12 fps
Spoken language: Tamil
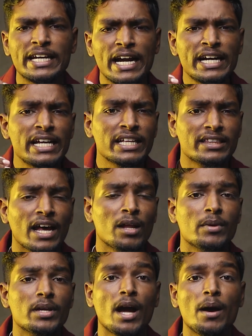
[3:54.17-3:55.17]
ரெண்டு
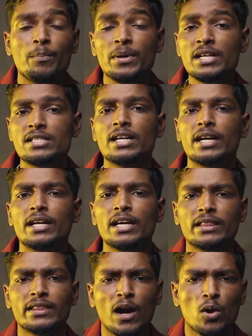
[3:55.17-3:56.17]
தலைமையாக பிரிச்சுக்கிட்டு
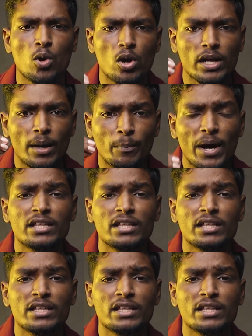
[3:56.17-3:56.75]
தங்களோட